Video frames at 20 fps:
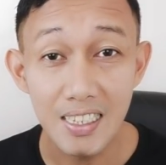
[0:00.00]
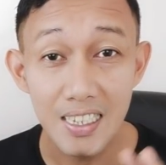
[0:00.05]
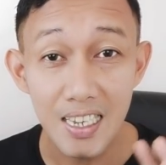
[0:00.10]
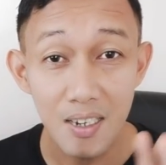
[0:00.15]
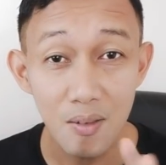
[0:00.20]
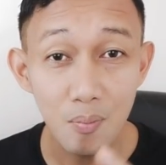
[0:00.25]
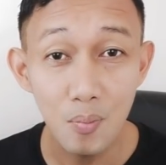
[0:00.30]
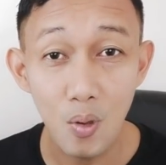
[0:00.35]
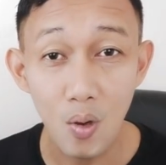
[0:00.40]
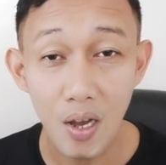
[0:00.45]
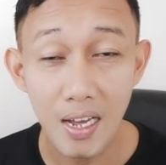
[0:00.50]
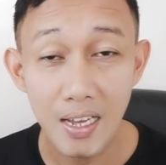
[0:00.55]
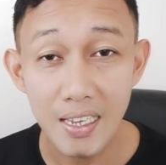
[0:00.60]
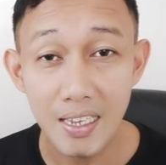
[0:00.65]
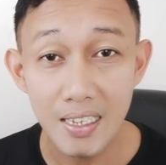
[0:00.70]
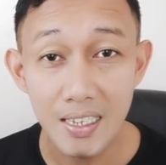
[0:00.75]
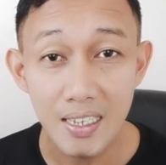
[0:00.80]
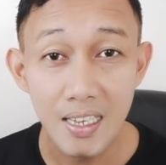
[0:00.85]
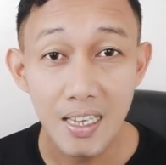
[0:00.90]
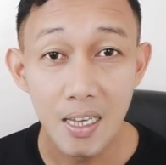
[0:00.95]
Yan po
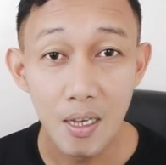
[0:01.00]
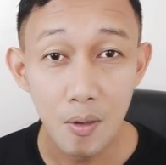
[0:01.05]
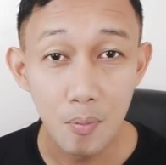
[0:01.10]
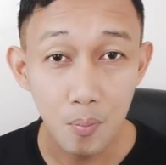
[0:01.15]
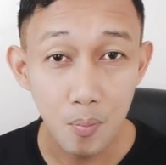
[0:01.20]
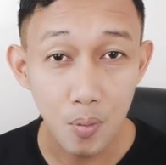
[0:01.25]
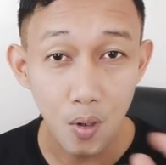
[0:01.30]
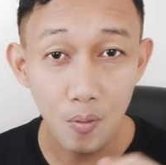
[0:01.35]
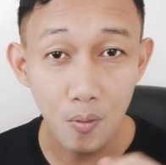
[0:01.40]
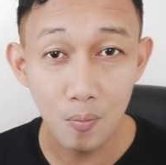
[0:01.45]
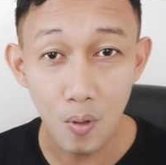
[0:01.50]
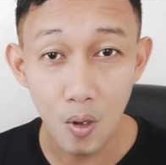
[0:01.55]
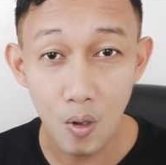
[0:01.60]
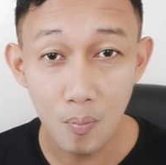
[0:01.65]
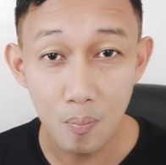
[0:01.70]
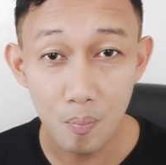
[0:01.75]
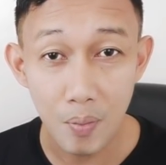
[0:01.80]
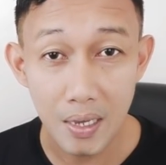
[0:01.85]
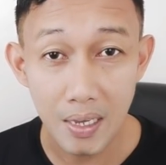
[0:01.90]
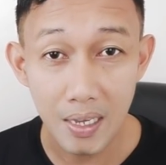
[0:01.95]
ay proof
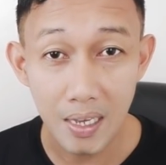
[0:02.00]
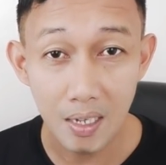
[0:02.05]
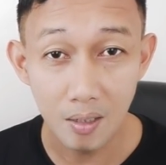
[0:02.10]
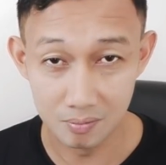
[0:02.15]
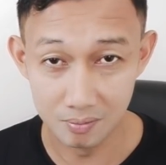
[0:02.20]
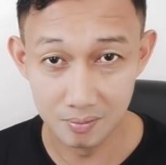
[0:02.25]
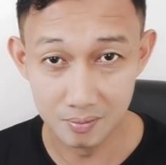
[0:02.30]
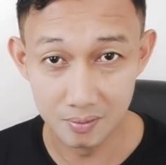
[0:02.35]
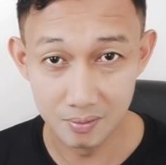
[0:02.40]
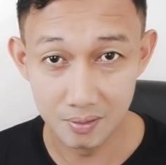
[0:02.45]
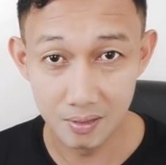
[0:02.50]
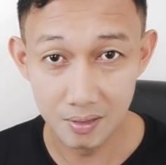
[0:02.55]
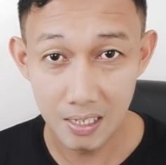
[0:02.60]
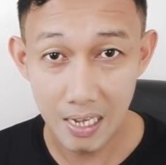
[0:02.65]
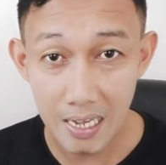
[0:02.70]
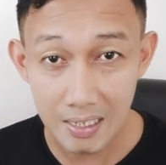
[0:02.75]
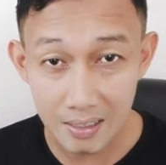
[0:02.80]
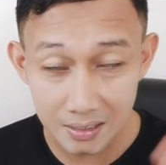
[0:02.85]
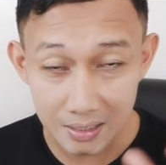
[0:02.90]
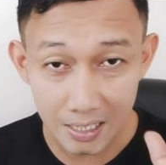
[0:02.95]
of payout.
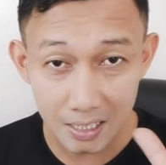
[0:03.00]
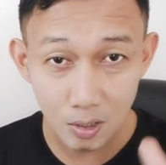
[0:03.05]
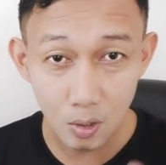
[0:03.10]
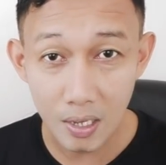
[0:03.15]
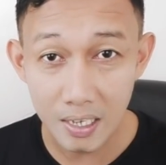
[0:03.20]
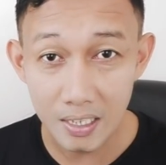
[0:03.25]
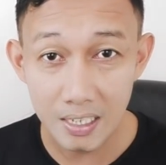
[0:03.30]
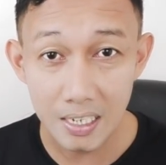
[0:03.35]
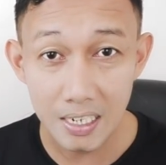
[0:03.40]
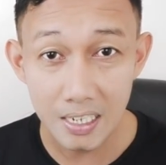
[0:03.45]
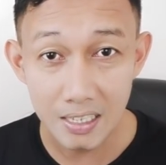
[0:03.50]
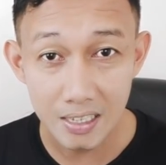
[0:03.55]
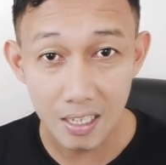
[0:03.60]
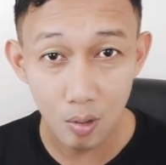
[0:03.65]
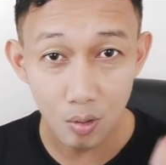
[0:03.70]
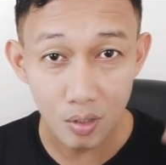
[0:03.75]
At dito ay kinita ko